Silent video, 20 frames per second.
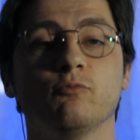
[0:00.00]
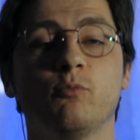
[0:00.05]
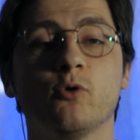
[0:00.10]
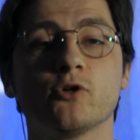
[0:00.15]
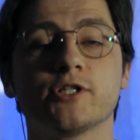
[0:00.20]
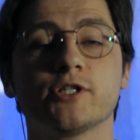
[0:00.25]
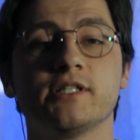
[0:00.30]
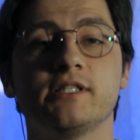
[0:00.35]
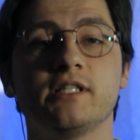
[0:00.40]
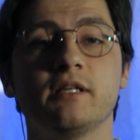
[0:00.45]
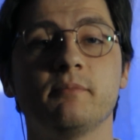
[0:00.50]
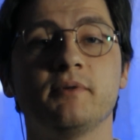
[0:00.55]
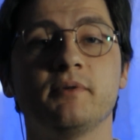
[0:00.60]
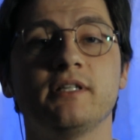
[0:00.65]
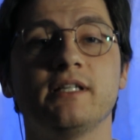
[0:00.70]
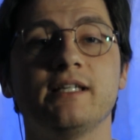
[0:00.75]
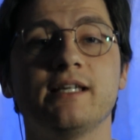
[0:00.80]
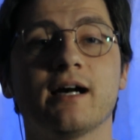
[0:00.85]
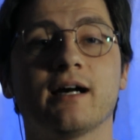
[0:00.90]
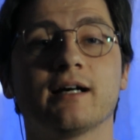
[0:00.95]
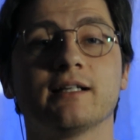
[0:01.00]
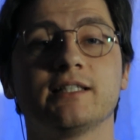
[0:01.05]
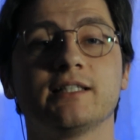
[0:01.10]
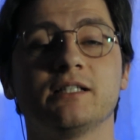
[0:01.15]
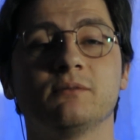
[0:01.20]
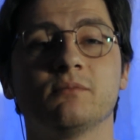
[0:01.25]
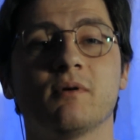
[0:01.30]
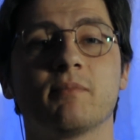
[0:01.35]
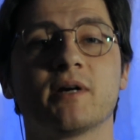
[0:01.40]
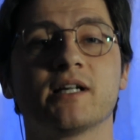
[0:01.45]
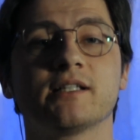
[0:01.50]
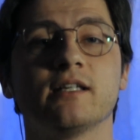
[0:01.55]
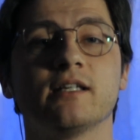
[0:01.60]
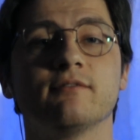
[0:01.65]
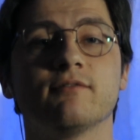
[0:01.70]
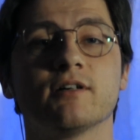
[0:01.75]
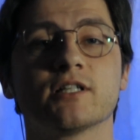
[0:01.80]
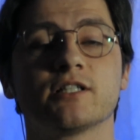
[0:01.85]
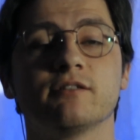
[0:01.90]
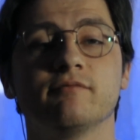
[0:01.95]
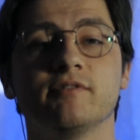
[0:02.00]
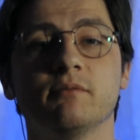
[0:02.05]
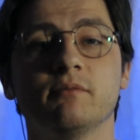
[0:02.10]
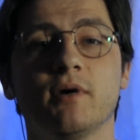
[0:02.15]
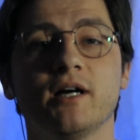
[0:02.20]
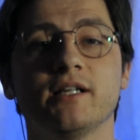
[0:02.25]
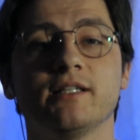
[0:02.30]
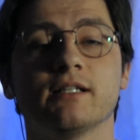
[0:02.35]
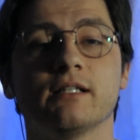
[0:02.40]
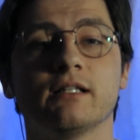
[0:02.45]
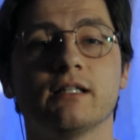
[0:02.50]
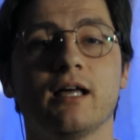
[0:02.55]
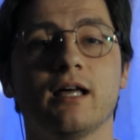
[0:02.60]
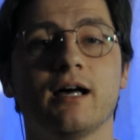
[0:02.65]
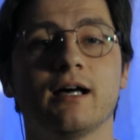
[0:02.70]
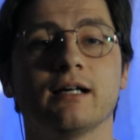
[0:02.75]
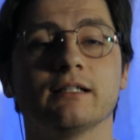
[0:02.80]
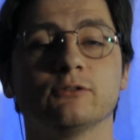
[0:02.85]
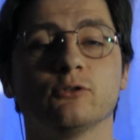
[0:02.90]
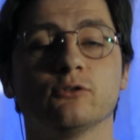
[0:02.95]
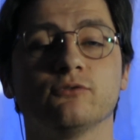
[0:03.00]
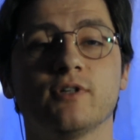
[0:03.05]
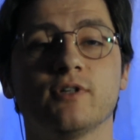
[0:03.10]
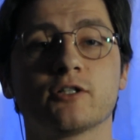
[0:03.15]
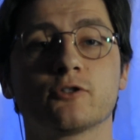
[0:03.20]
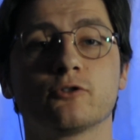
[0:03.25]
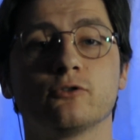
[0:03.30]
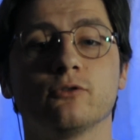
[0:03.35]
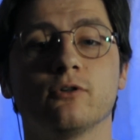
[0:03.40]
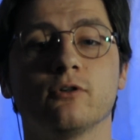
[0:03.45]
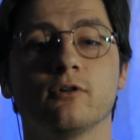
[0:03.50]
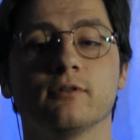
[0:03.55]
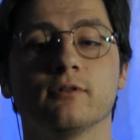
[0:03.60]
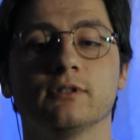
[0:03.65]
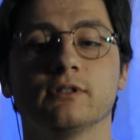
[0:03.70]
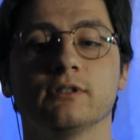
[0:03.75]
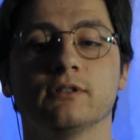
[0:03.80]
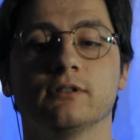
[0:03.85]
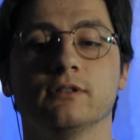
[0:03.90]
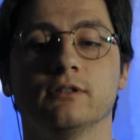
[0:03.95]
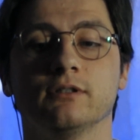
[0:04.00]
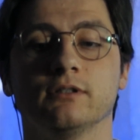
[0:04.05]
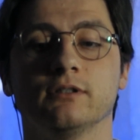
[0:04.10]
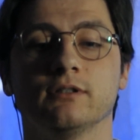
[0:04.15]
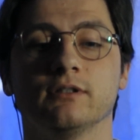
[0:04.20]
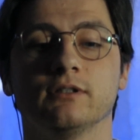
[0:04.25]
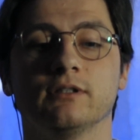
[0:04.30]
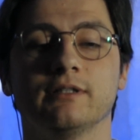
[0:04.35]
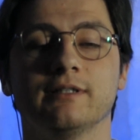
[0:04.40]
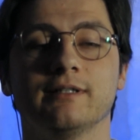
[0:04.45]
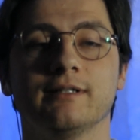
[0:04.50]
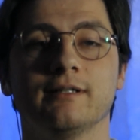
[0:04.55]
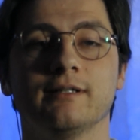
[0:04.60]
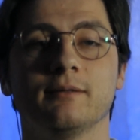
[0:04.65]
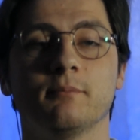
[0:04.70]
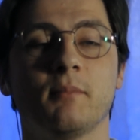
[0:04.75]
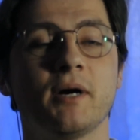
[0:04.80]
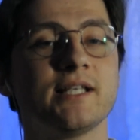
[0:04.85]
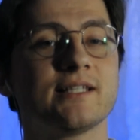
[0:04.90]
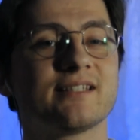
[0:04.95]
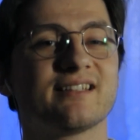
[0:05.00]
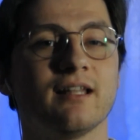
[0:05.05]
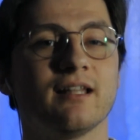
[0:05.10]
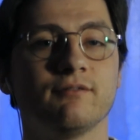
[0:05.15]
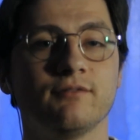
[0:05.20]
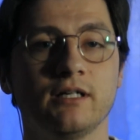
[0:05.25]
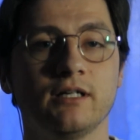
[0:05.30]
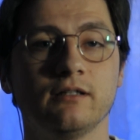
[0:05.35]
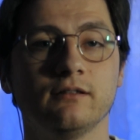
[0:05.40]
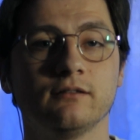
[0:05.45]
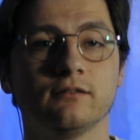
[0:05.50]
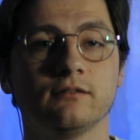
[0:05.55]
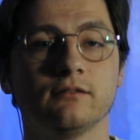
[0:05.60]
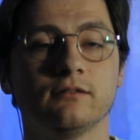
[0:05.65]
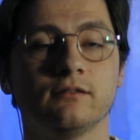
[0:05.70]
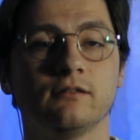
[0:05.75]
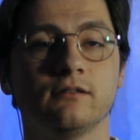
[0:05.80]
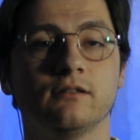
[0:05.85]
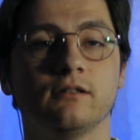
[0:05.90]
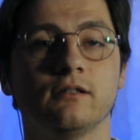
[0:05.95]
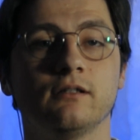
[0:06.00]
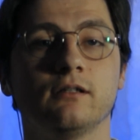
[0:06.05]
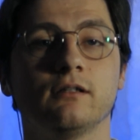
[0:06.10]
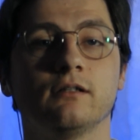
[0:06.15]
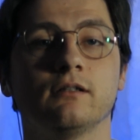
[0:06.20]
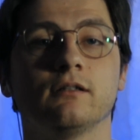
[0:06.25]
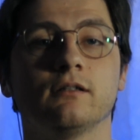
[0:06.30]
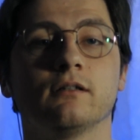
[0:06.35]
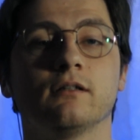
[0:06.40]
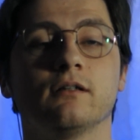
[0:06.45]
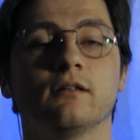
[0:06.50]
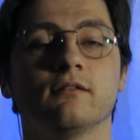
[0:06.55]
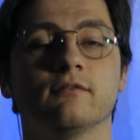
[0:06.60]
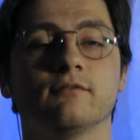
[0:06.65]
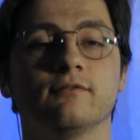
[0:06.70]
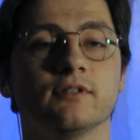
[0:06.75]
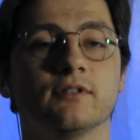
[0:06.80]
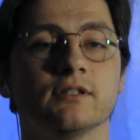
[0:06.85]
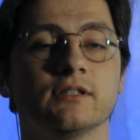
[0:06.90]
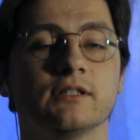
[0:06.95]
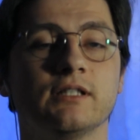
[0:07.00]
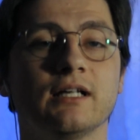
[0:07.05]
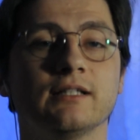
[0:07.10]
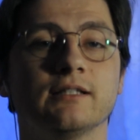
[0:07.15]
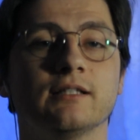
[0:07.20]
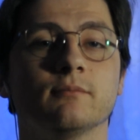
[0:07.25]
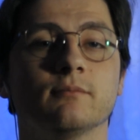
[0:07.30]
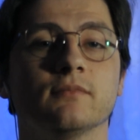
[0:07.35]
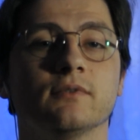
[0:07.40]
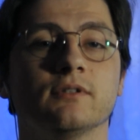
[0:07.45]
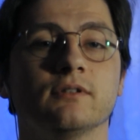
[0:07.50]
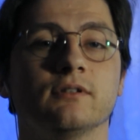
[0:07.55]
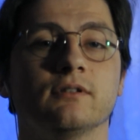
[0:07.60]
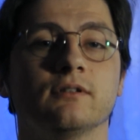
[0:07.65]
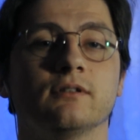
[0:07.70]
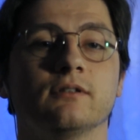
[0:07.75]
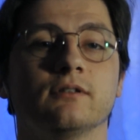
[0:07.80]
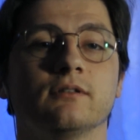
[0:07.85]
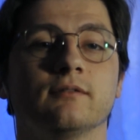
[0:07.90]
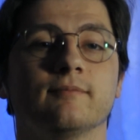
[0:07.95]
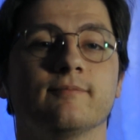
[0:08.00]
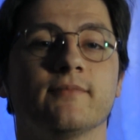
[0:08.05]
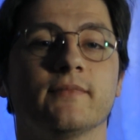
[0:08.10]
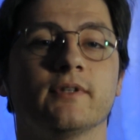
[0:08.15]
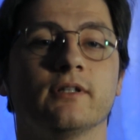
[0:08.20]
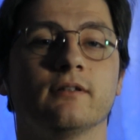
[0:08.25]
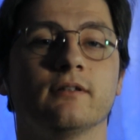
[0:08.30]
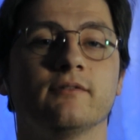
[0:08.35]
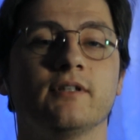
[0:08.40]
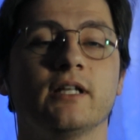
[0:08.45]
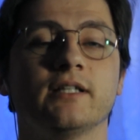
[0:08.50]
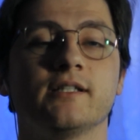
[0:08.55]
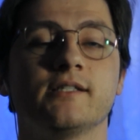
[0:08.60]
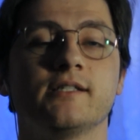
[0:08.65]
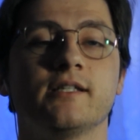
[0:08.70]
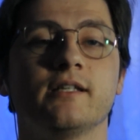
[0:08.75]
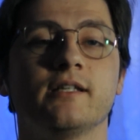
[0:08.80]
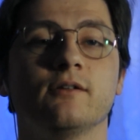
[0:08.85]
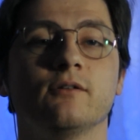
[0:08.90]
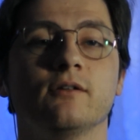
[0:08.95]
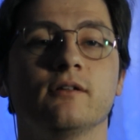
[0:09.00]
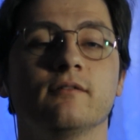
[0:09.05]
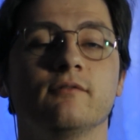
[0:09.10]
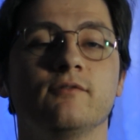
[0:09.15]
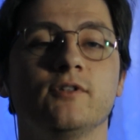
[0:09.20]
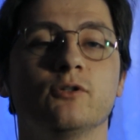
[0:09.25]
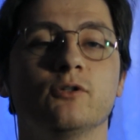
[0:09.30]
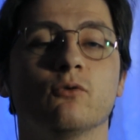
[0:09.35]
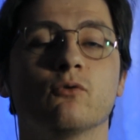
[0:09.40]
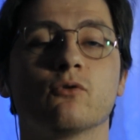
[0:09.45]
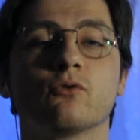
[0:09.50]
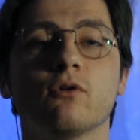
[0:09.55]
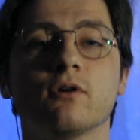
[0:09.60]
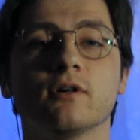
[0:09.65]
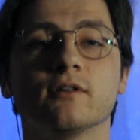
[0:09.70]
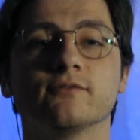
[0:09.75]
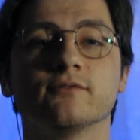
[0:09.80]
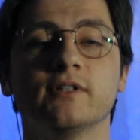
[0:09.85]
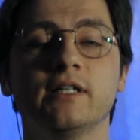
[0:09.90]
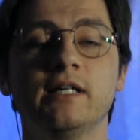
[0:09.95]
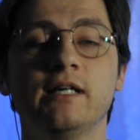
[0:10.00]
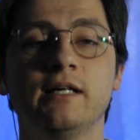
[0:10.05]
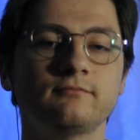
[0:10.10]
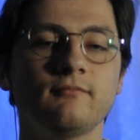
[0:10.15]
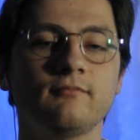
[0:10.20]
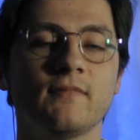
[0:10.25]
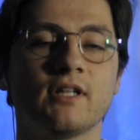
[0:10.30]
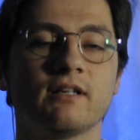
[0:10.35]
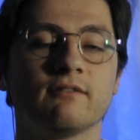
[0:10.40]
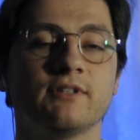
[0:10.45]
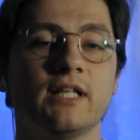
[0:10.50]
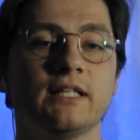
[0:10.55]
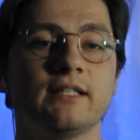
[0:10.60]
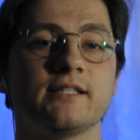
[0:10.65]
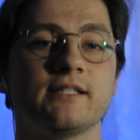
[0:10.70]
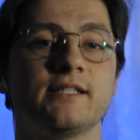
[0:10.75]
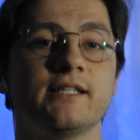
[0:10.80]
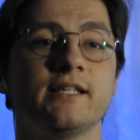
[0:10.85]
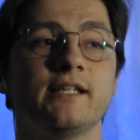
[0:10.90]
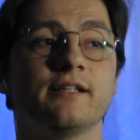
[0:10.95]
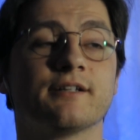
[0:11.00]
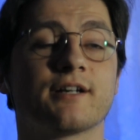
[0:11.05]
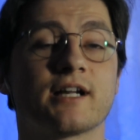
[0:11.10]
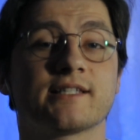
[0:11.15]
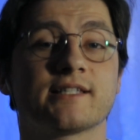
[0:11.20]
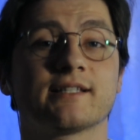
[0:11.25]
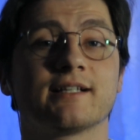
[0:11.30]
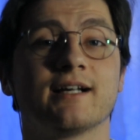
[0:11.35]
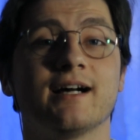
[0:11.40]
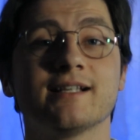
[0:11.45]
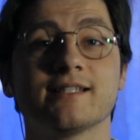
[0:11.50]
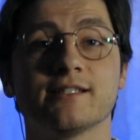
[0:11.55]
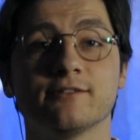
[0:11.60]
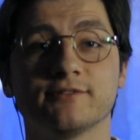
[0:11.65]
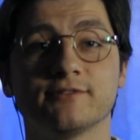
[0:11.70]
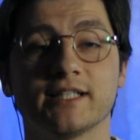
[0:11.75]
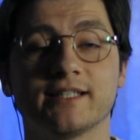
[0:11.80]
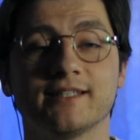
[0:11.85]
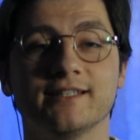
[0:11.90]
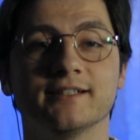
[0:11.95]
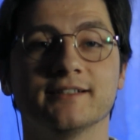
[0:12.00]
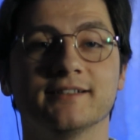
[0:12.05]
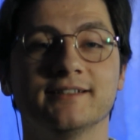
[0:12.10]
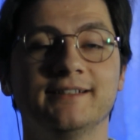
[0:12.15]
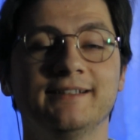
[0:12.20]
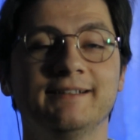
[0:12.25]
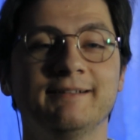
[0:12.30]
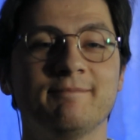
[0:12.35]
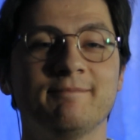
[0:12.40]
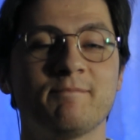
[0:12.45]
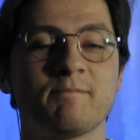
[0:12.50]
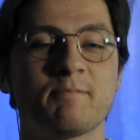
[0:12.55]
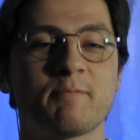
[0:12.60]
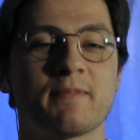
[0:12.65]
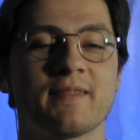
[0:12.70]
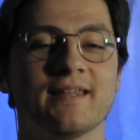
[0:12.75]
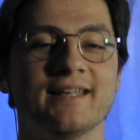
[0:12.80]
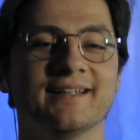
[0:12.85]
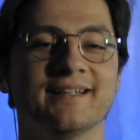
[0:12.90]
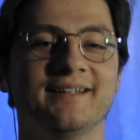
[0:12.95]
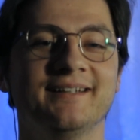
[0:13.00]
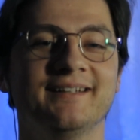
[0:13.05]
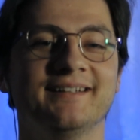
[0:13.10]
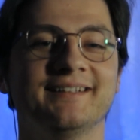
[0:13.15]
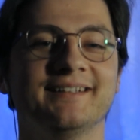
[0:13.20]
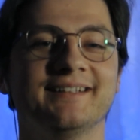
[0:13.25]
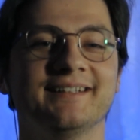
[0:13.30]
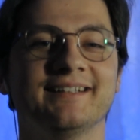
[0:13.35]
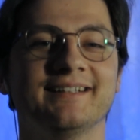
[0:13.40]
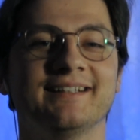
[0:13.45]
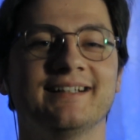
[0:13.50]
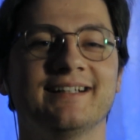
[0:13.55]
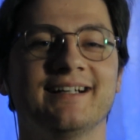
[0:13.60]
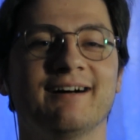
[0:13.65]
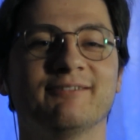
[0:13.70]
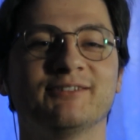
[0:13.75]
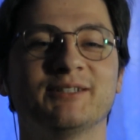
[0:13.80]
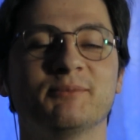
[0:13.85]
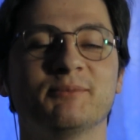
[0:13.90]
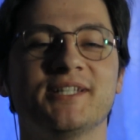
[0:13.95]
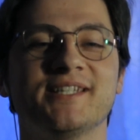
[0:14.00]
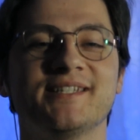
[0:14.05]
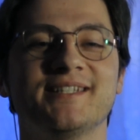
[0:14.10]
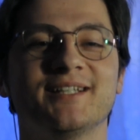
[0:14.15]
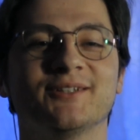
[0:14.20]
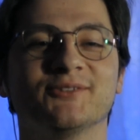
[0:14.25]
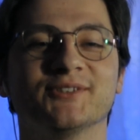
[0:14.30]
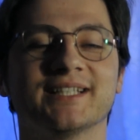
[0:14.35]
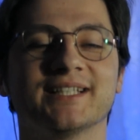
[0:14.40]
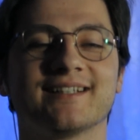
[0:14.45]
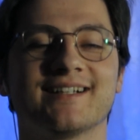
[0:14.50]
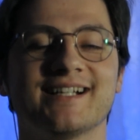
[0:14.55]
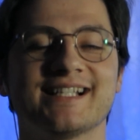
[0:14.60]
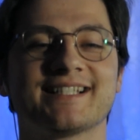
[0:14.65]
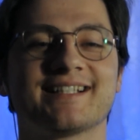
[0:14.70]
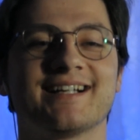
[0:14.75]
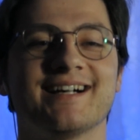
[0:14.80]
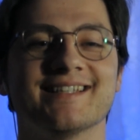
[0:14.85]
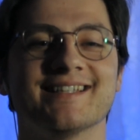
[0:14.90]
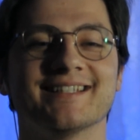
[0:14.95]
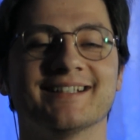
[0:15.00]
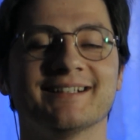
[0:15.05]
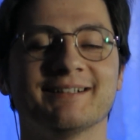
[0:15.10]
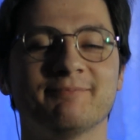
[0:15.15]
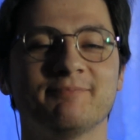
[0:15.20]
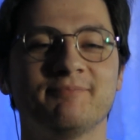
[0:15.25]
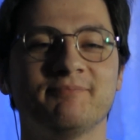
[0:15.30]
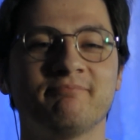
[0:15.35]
большей степени я хотел бы обратить ваше внимание на тот факт, что э, мои слова в данном, э, данной серии видеоуроков, в данной серии рассказов, таких э, автоматизированных рассказах,